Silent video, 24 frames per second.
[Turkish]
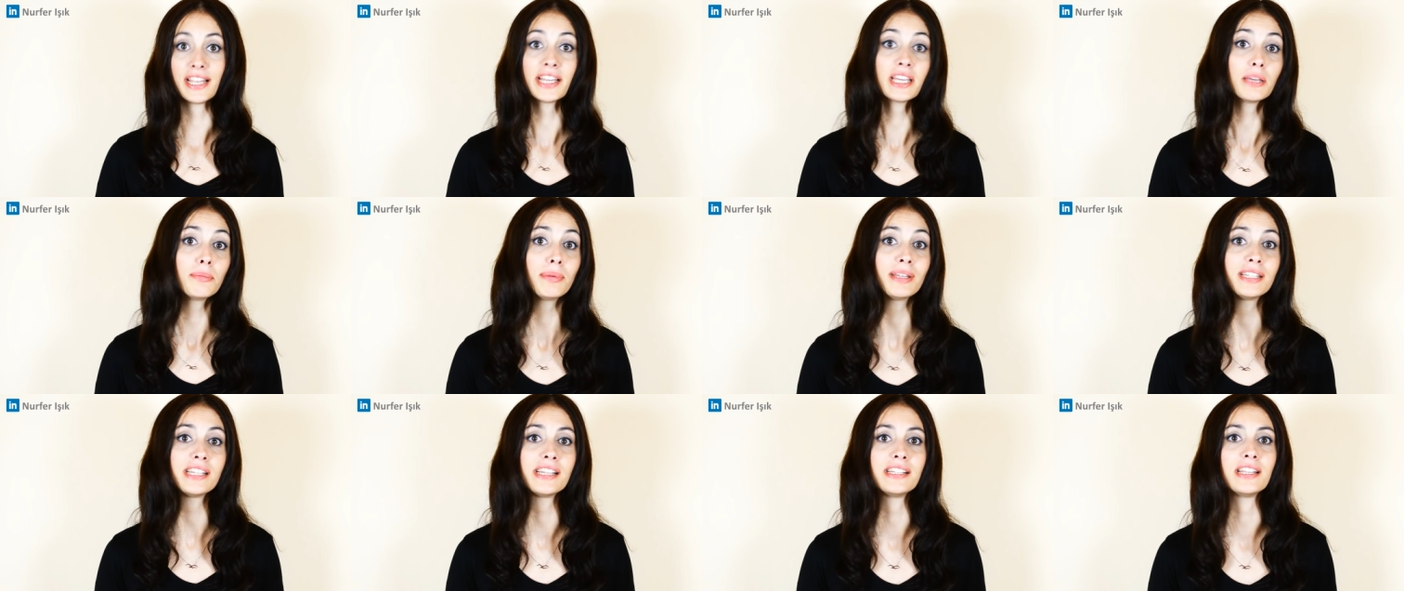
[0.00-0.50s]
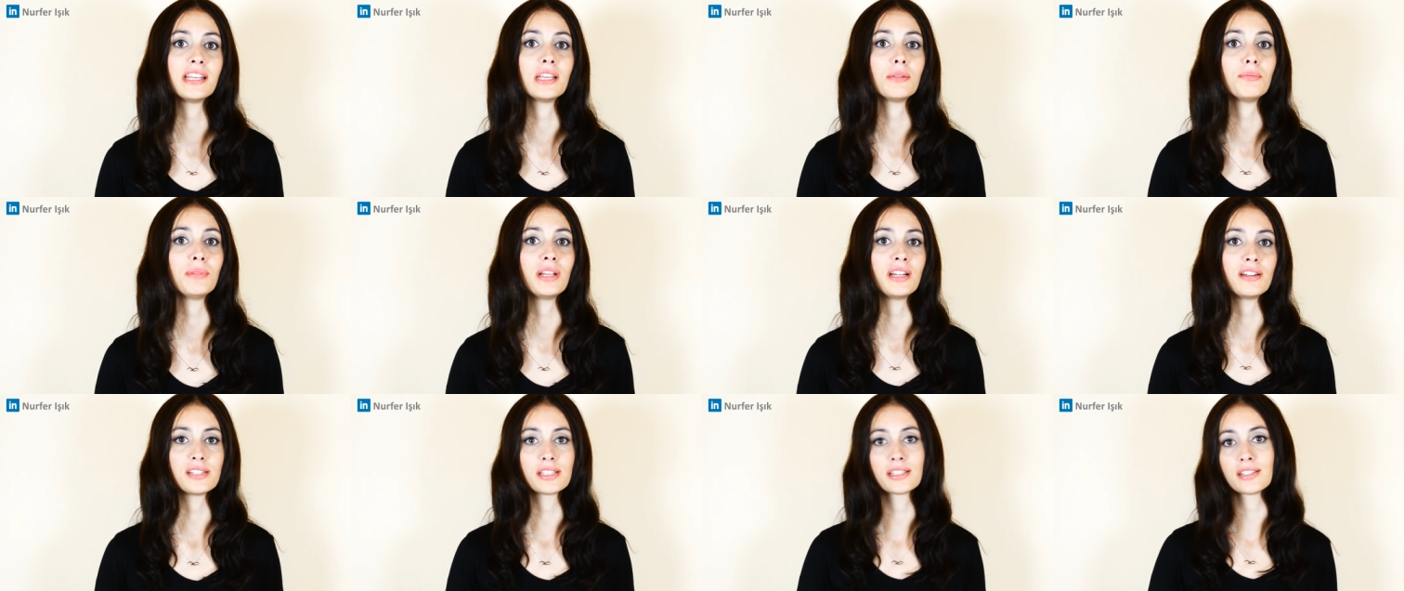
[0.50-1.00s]
ne gibi
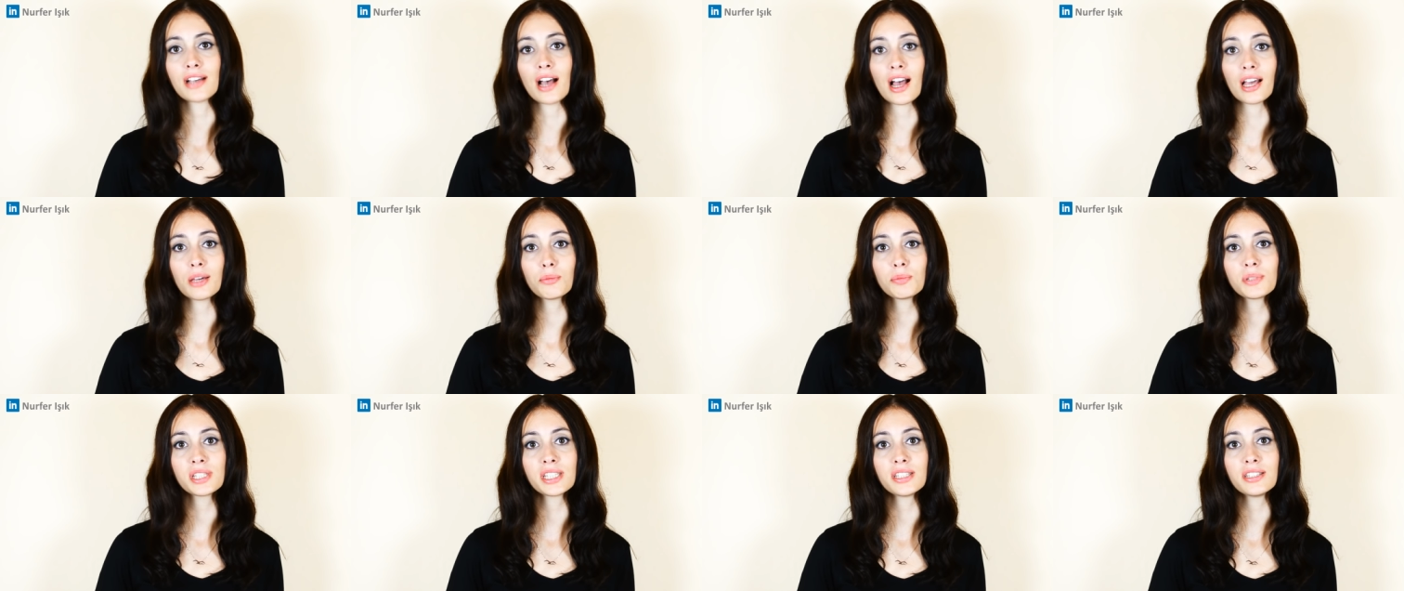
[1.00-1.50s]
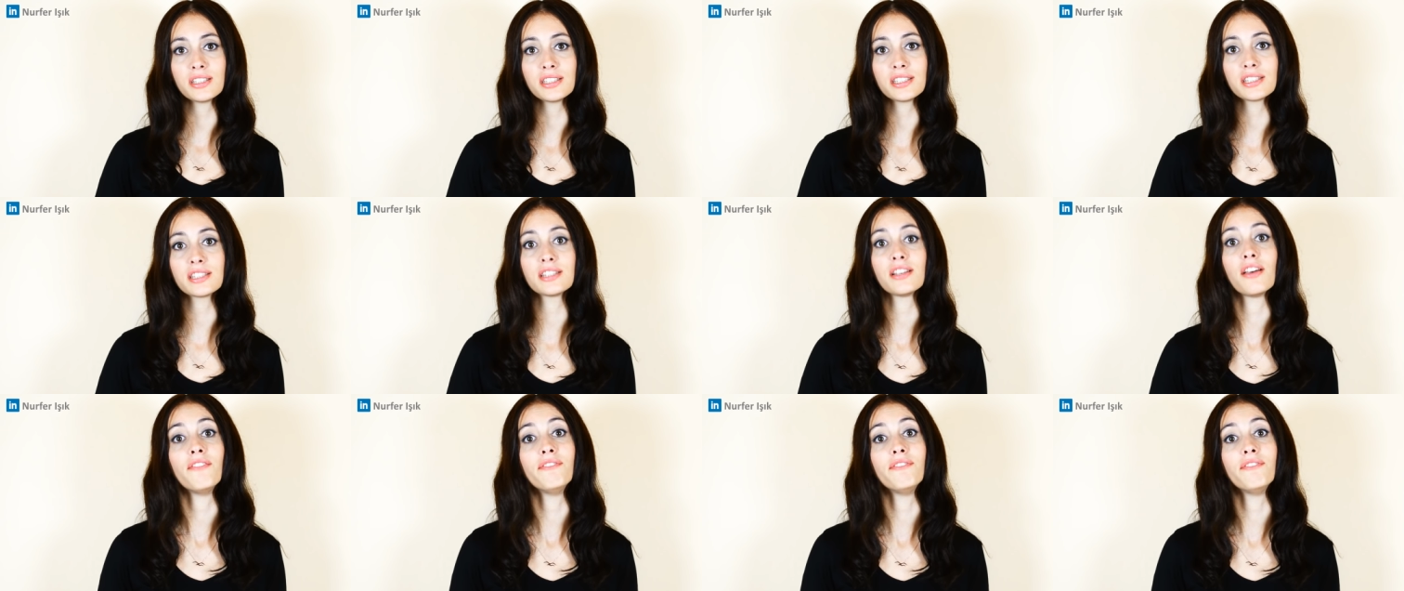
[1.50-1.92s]
deneyimlere sahipsiniz